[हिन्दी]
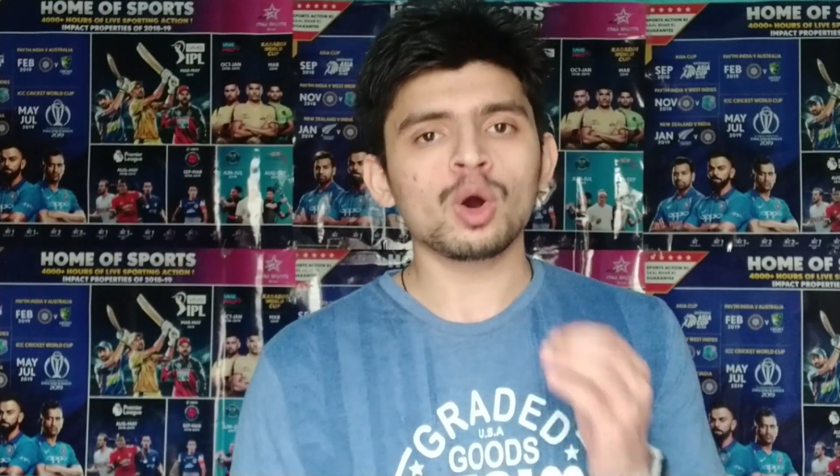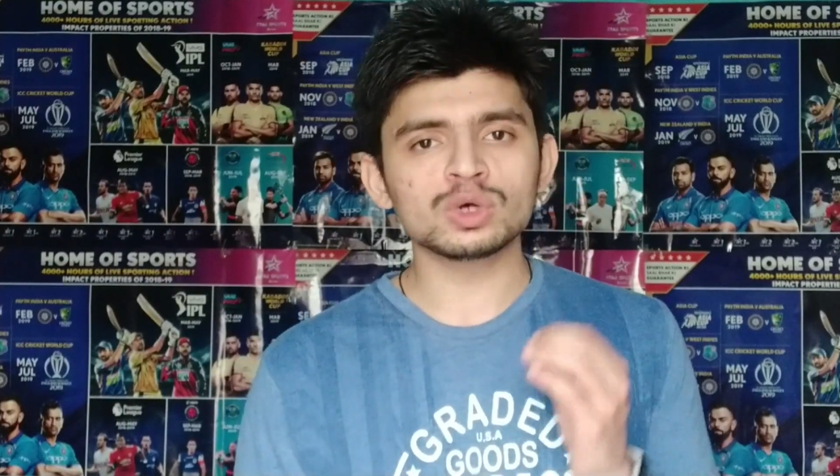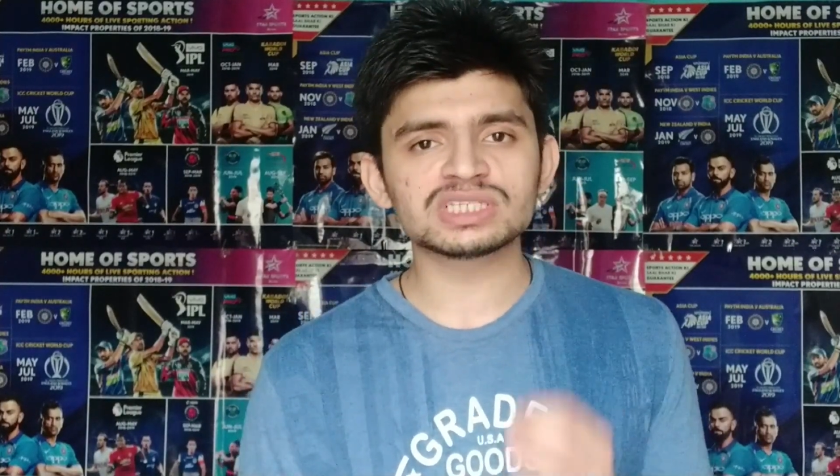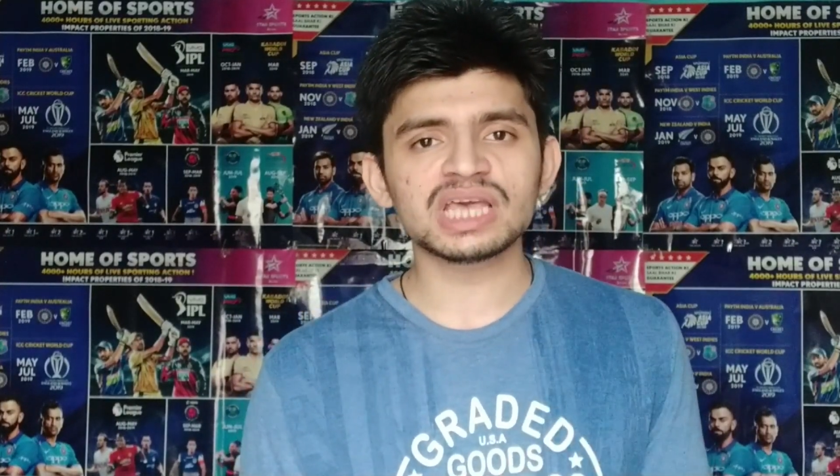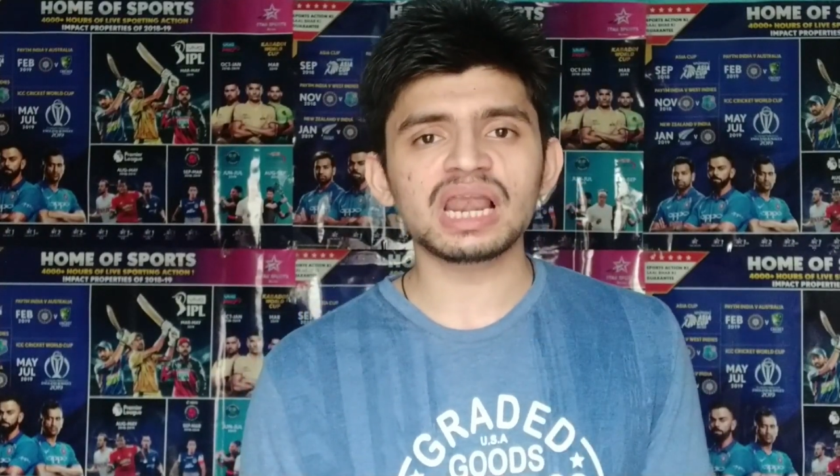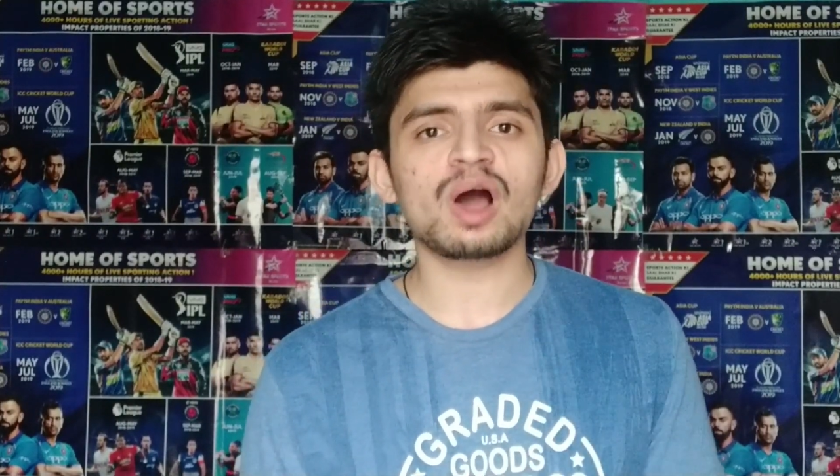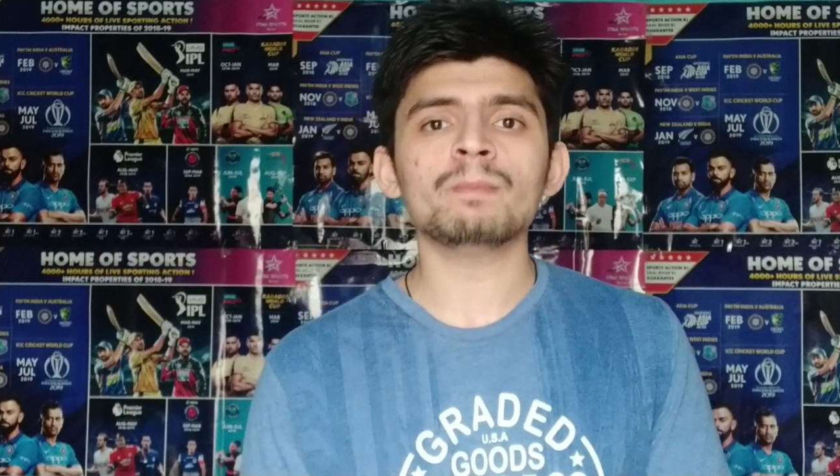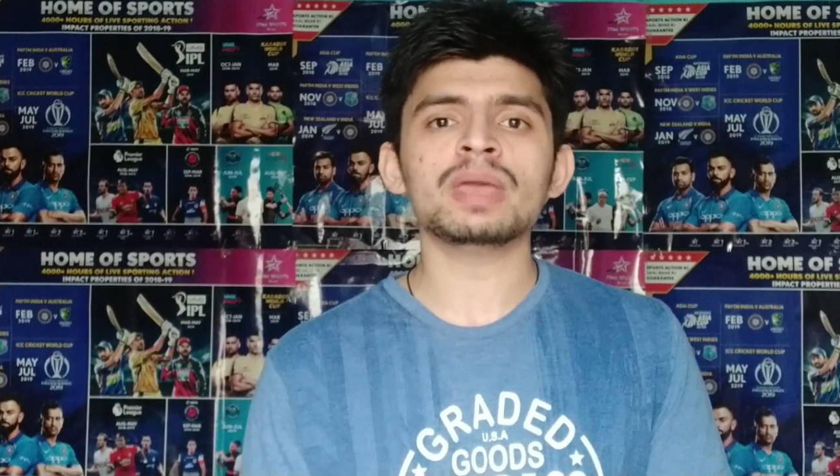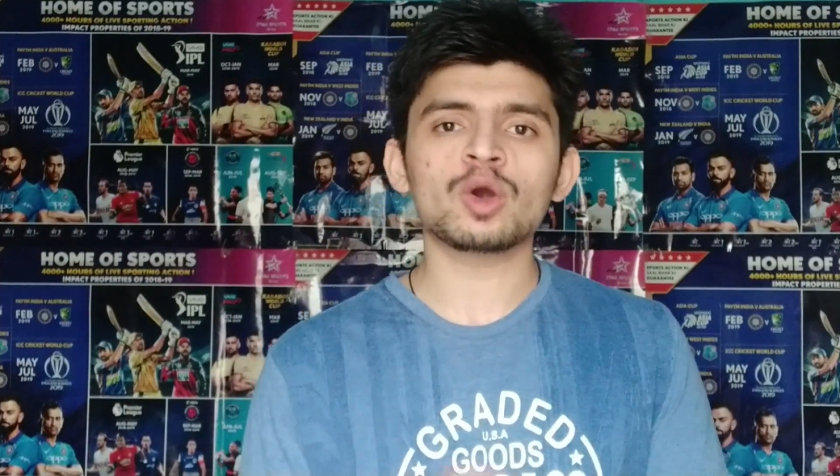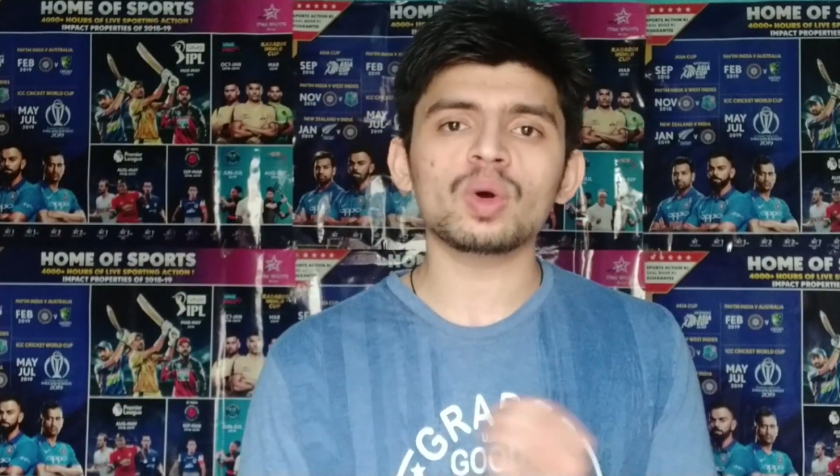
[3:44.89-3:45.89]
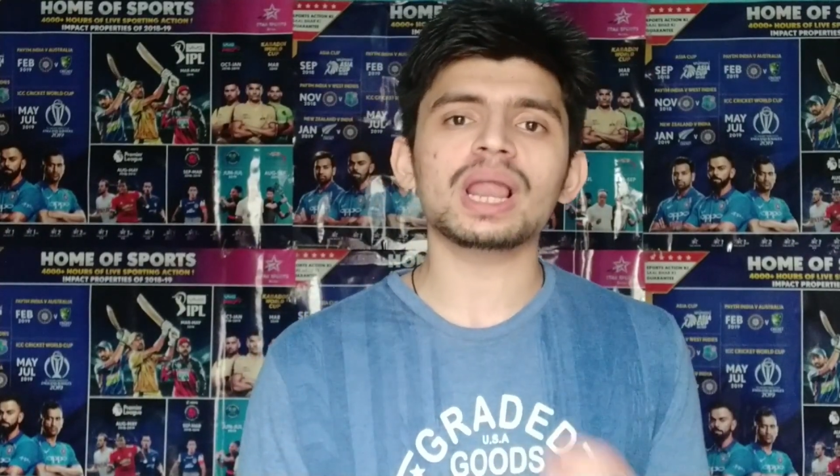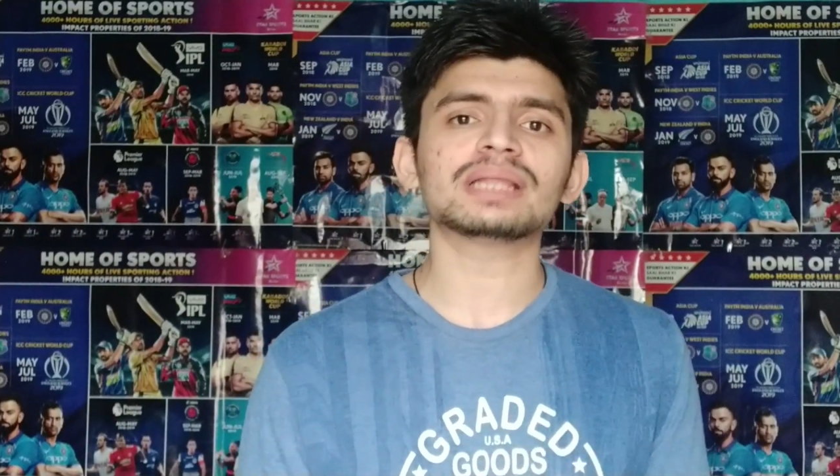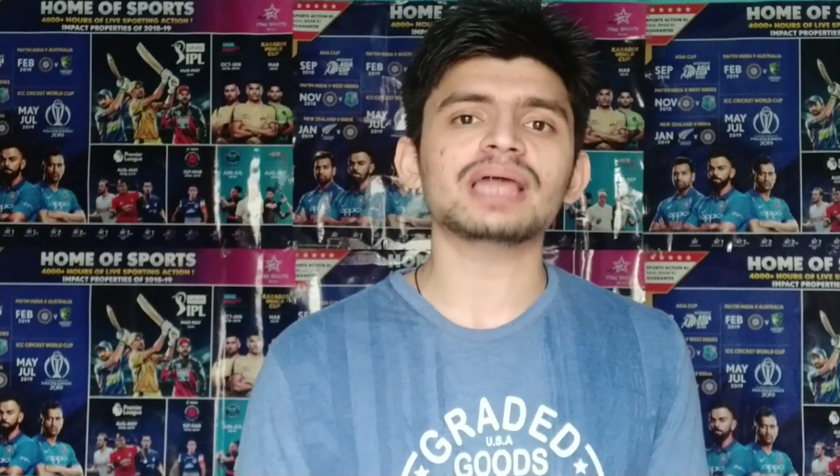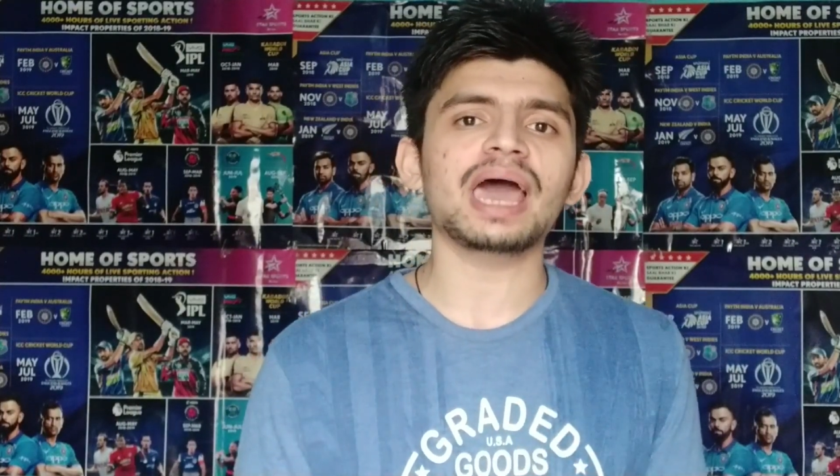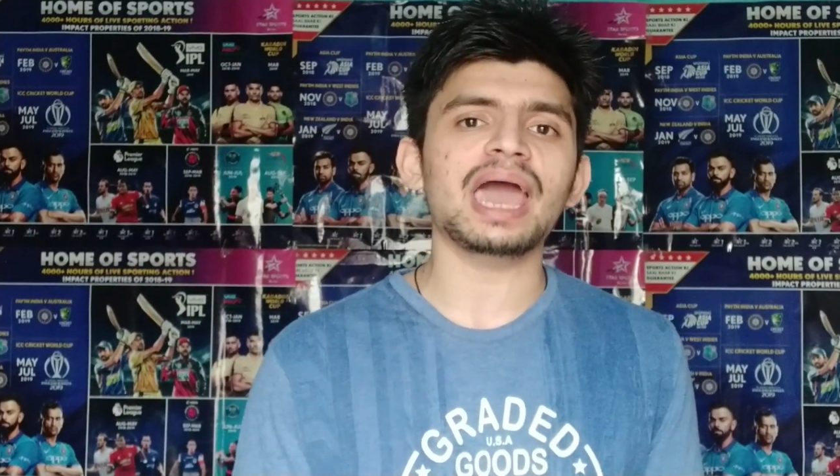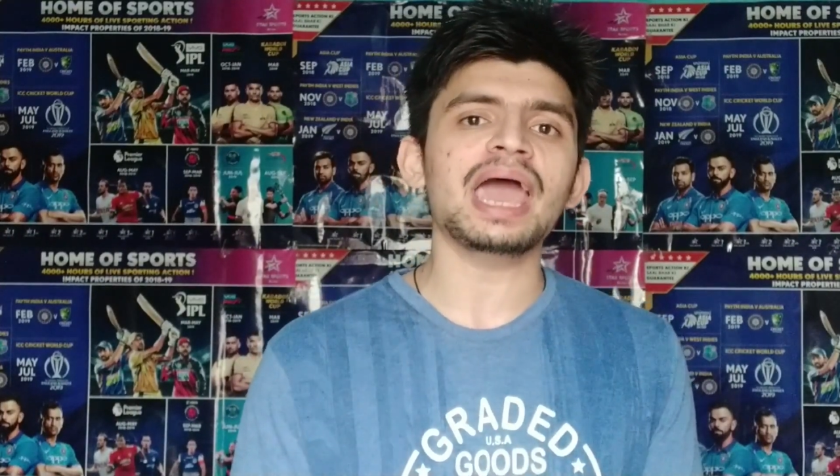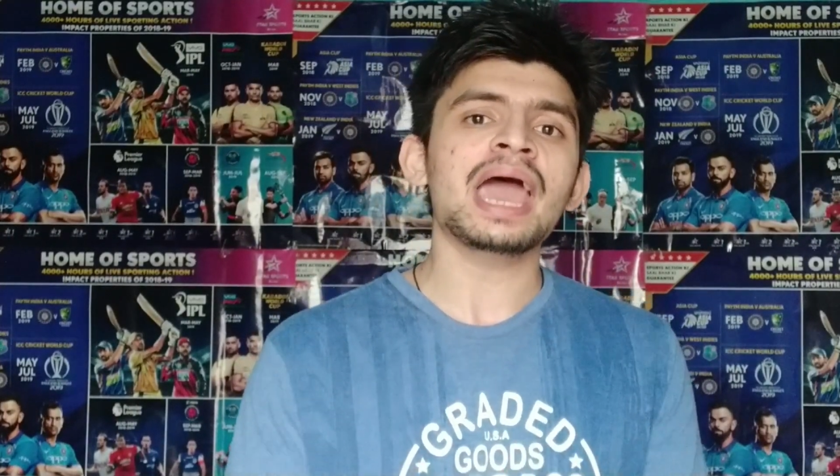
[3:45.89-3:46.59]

उसके अलावा मेरे को लगता है